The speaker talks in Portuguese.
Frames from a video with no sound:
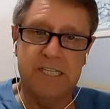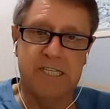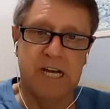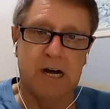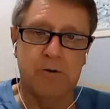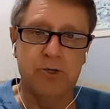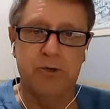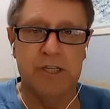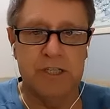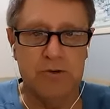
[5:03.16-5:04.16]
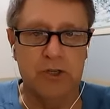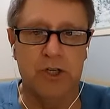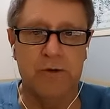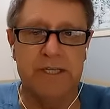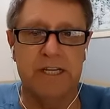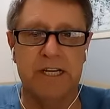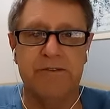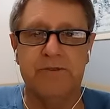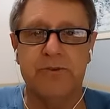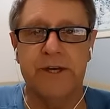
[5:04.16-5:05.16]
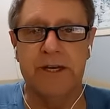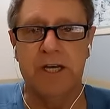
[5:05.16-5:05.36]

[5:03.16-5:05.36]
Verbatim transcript: áudio que surgiu esse livro, né?